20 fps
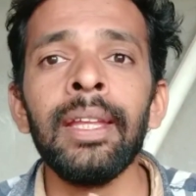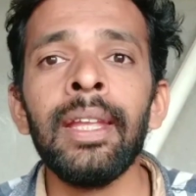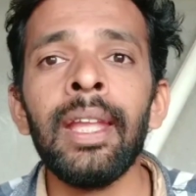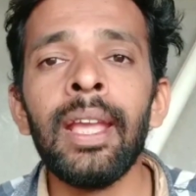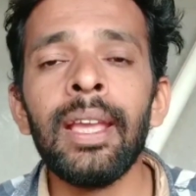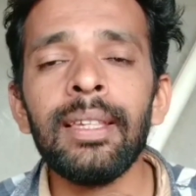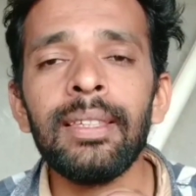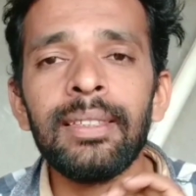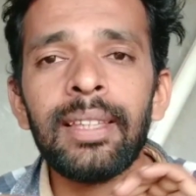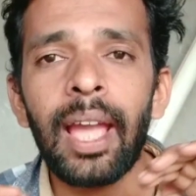
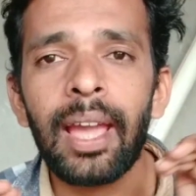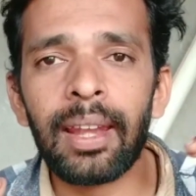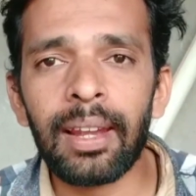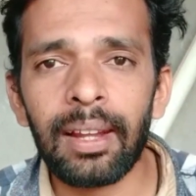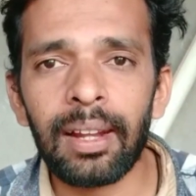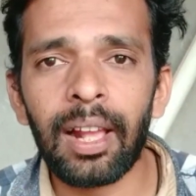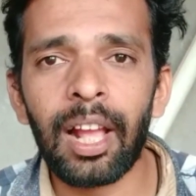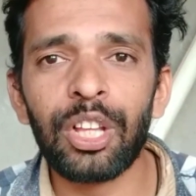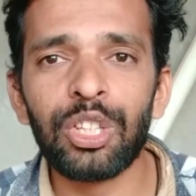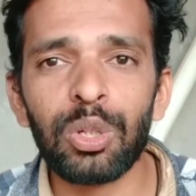ये इस
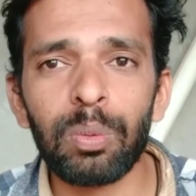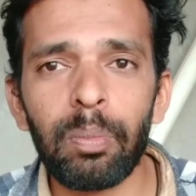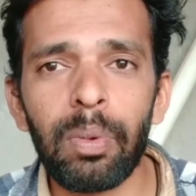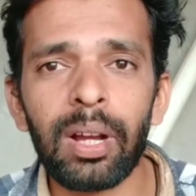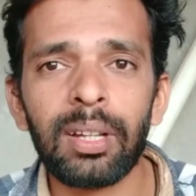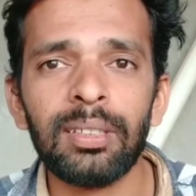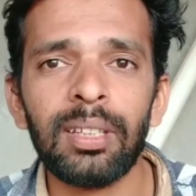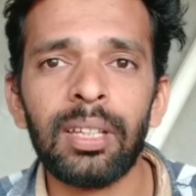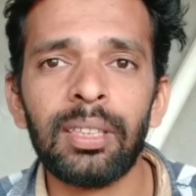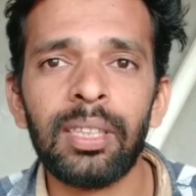चैनल का जो
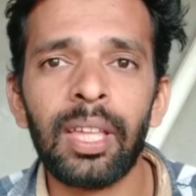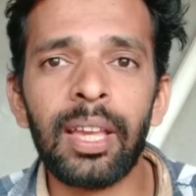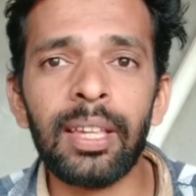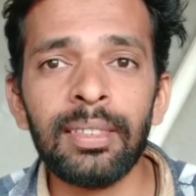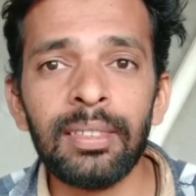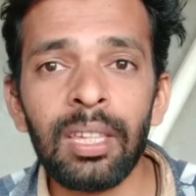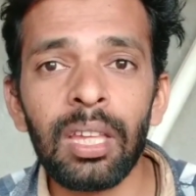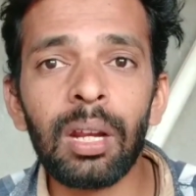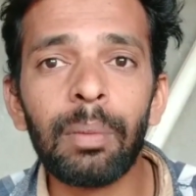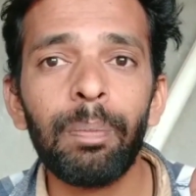मकसद है
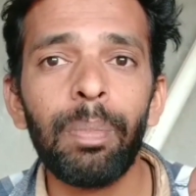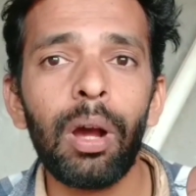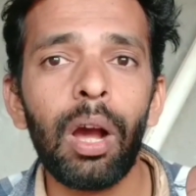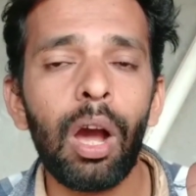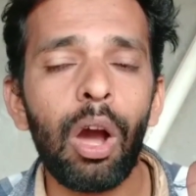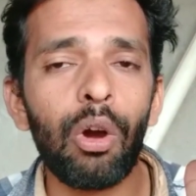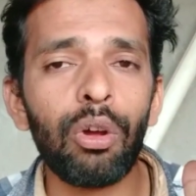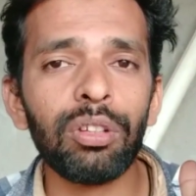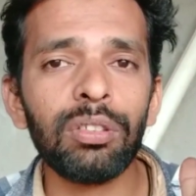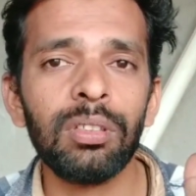सिर्फ
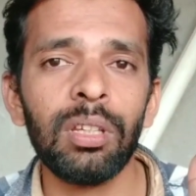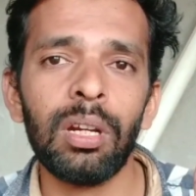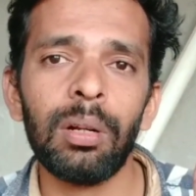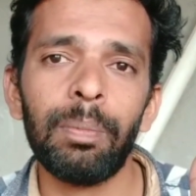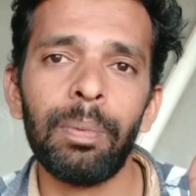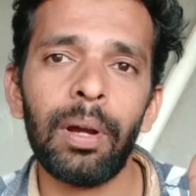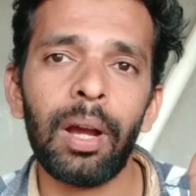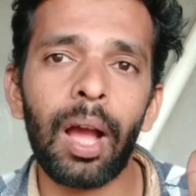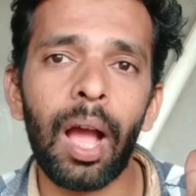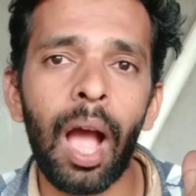और
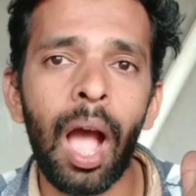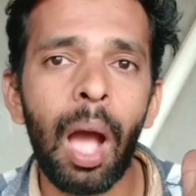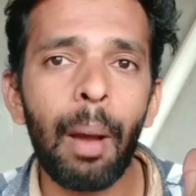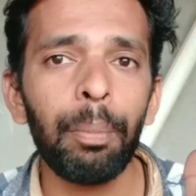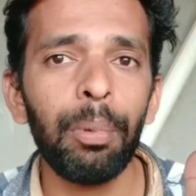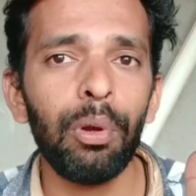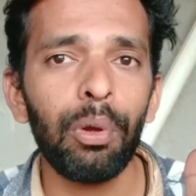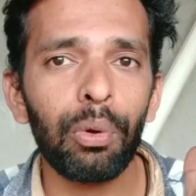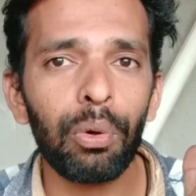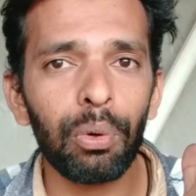सिर्फ
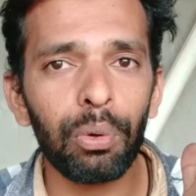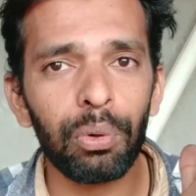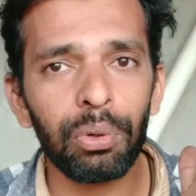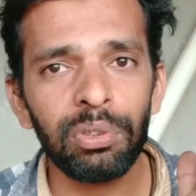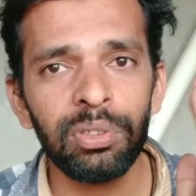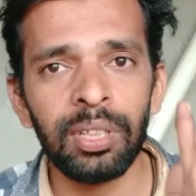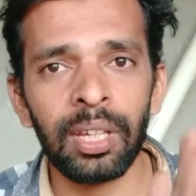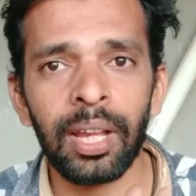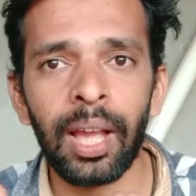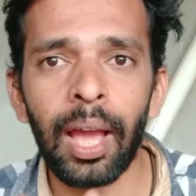आप लोगों को
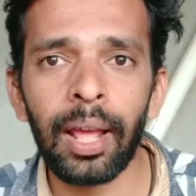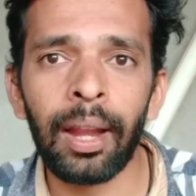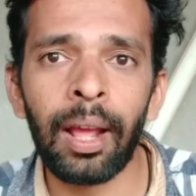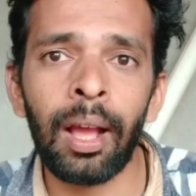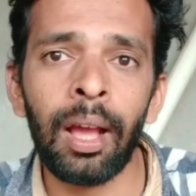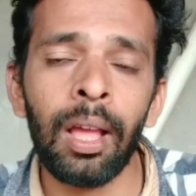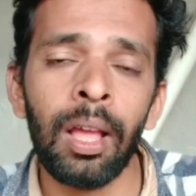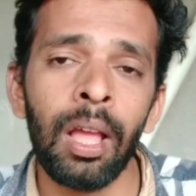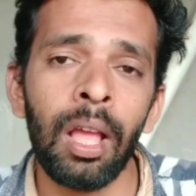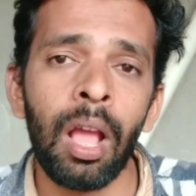
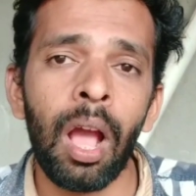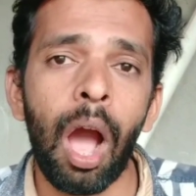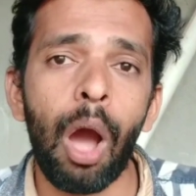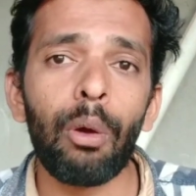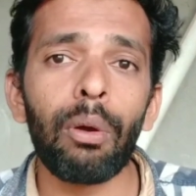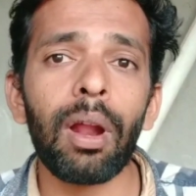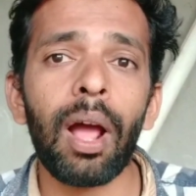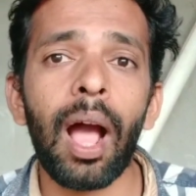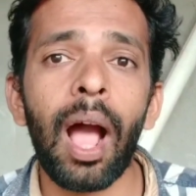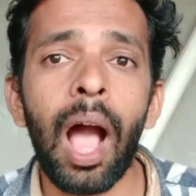सिखाना
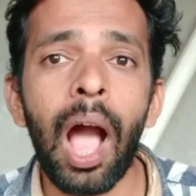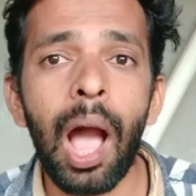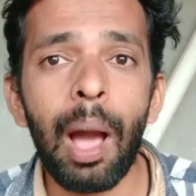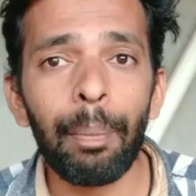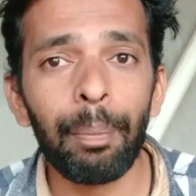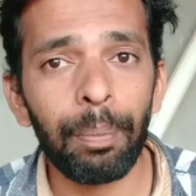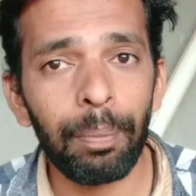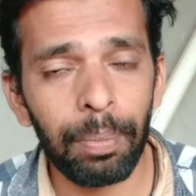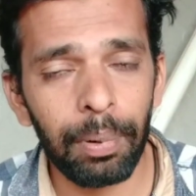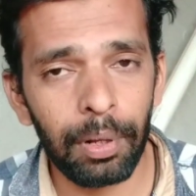और
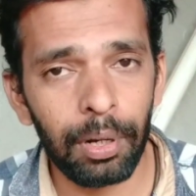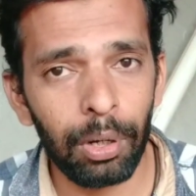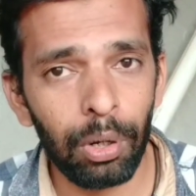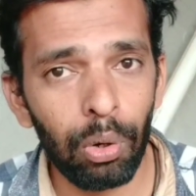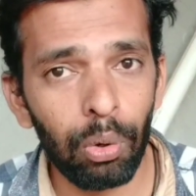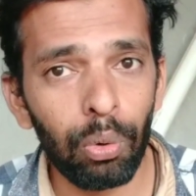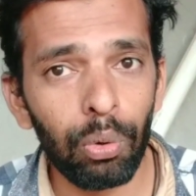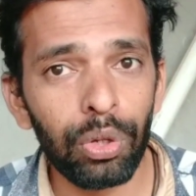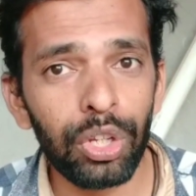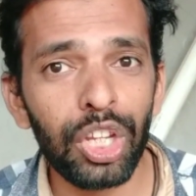आप
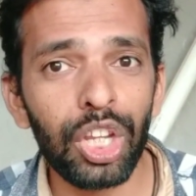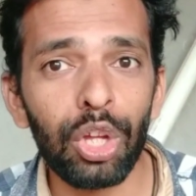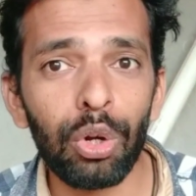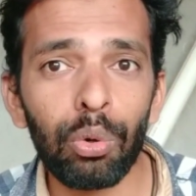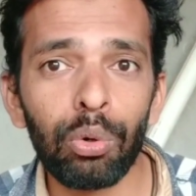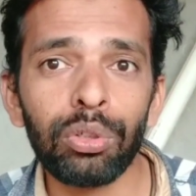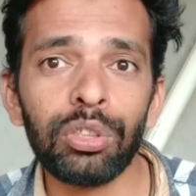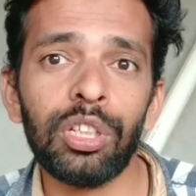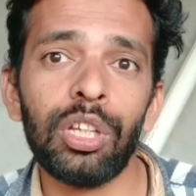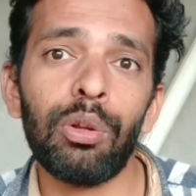लोगों की
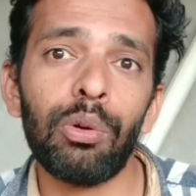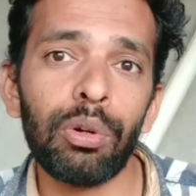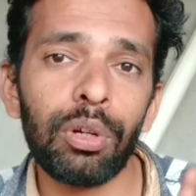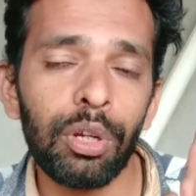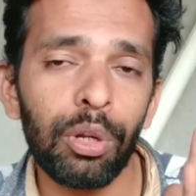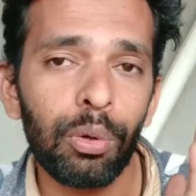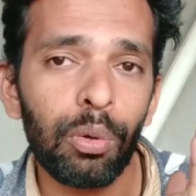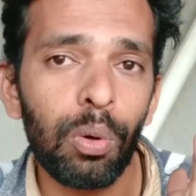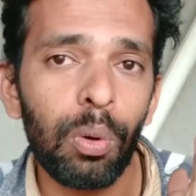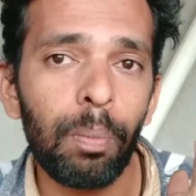रोजी
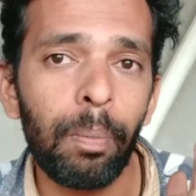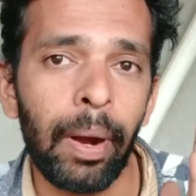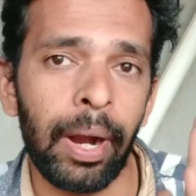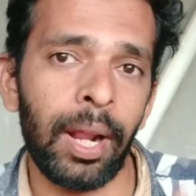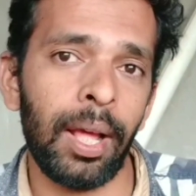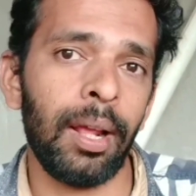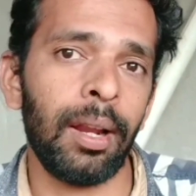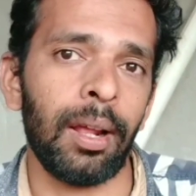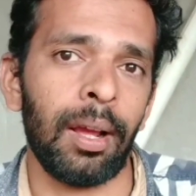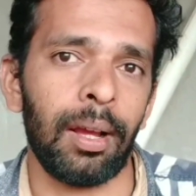रोटी को
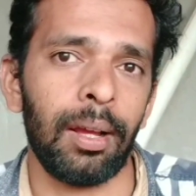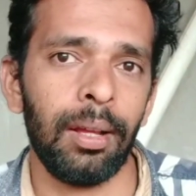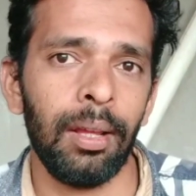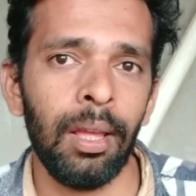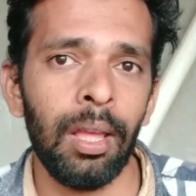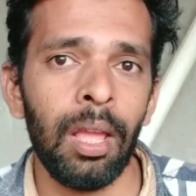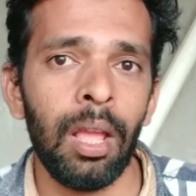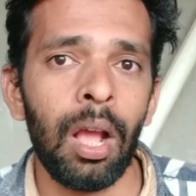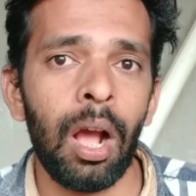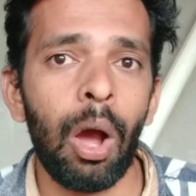बढ़ाना
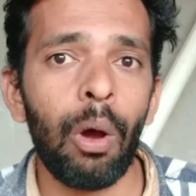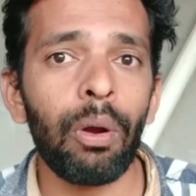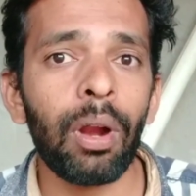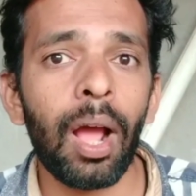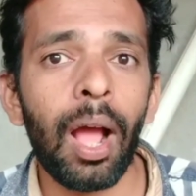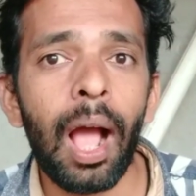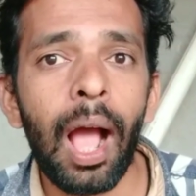और